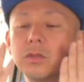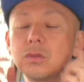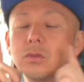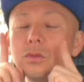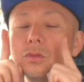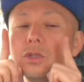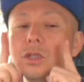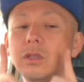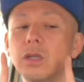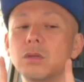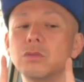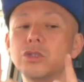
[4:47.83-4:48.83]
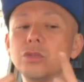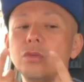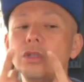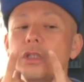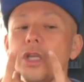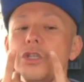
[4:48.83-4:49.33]
その抜いた後
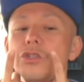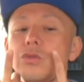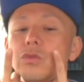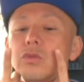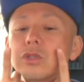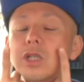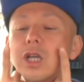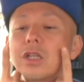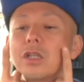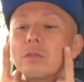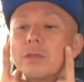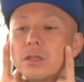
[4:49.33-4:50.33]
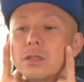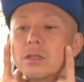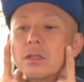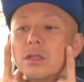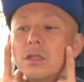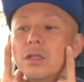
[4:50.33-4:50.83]
ろに犬歯をこう下げていきます。
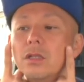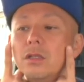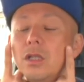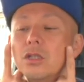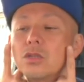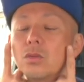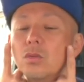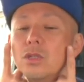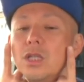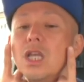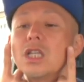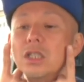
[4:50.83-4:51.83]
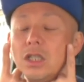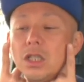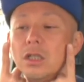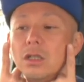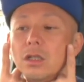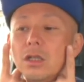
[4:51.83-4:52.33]
でその際
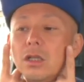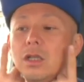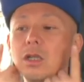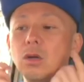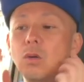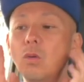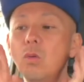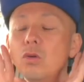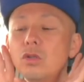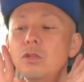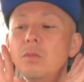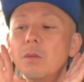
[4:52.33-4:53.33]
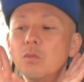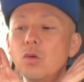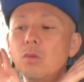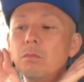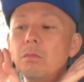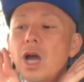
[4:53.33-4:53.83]
に奥歯
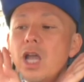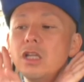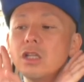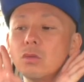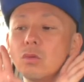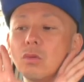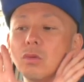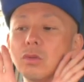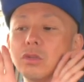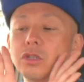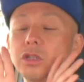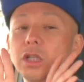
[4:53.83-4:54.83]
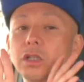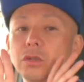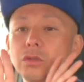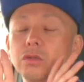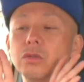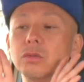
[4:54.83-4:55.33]
も前にこうずれて
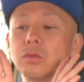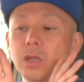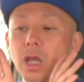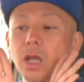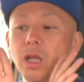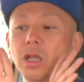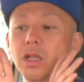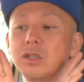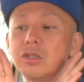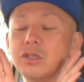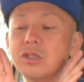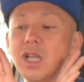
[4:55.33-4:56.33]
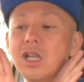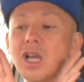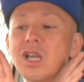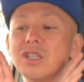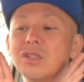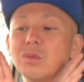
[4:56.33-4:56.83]
くるので、ずれ
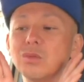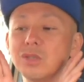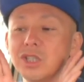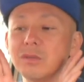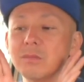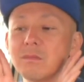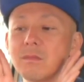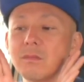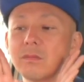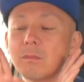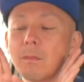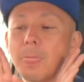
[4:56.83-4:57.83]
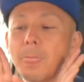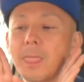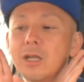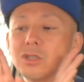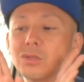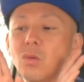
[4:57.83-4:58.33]
ないように
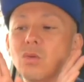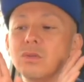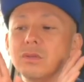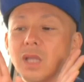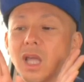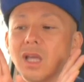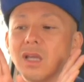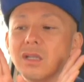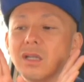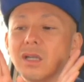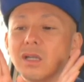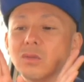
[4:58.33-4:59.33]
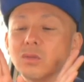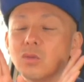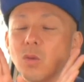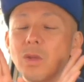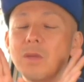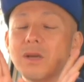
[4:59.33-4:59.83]
装具であの
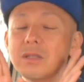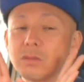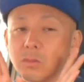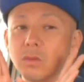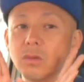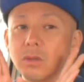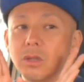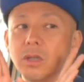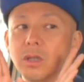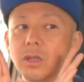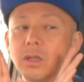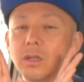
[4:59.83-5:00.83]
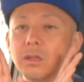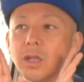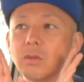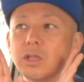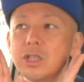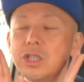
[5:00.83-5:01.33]
止めます。
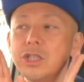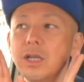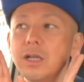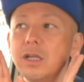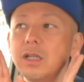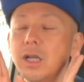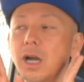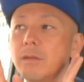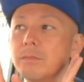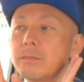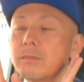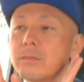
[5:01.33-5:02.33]
なので仕上がりが